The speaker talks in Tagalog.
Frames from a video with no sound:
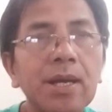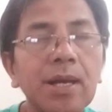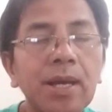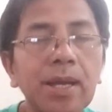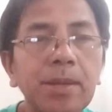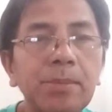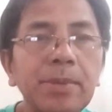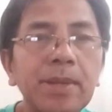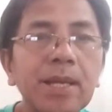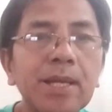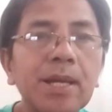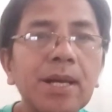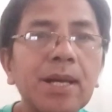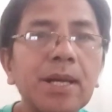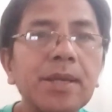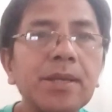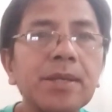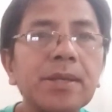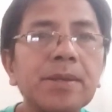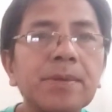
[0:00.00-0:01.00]

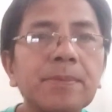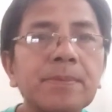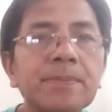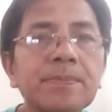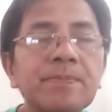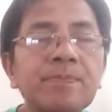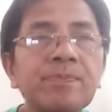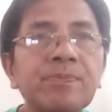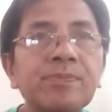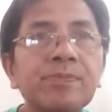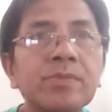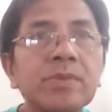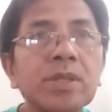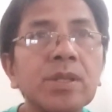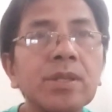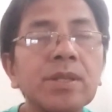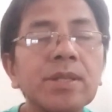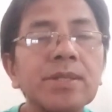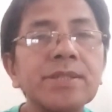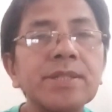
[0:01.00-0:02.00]
kaibigan
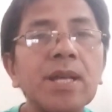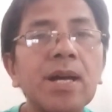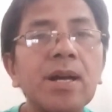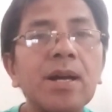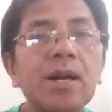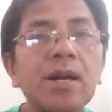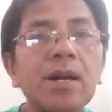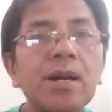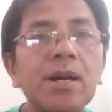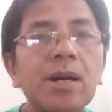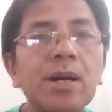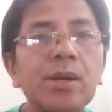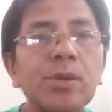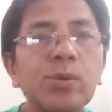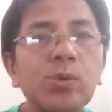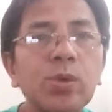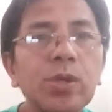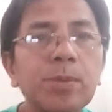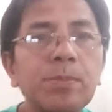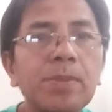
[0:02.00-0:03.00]
sa
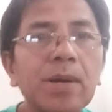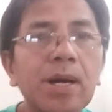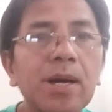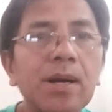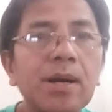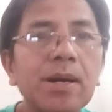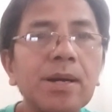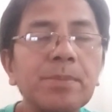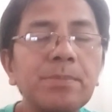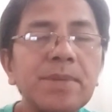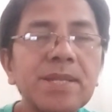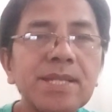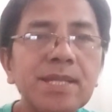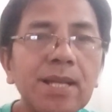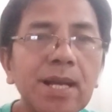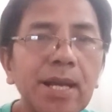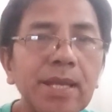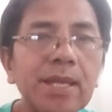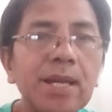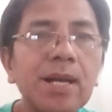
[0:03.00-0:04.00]
Nueva
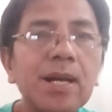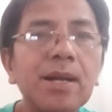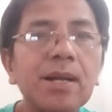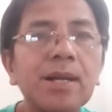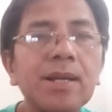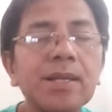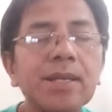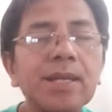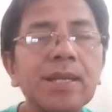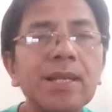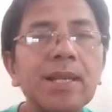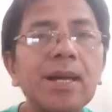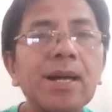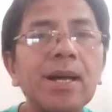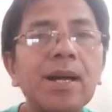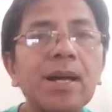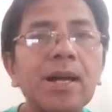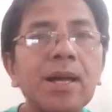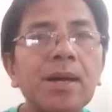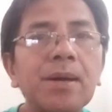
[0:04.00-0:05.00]
Vizcaya
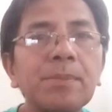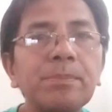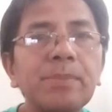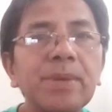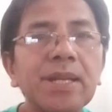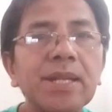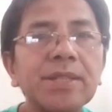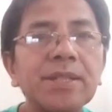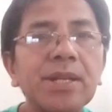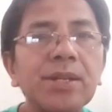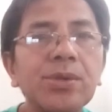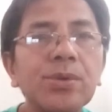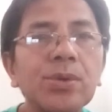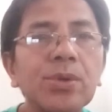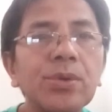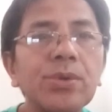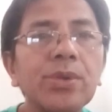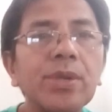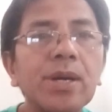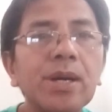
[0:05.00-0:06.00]
ilang ang pinatay
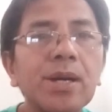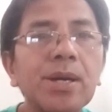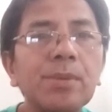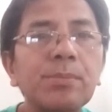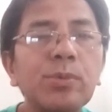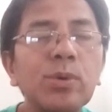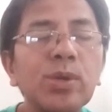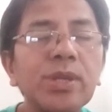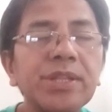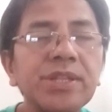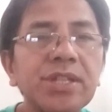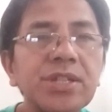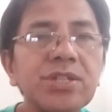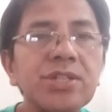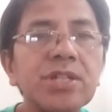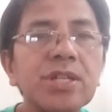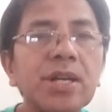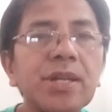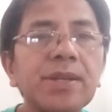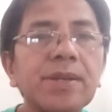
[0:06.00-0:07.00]
doon na
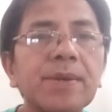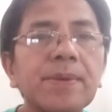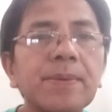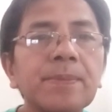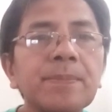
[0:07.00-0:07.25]
politician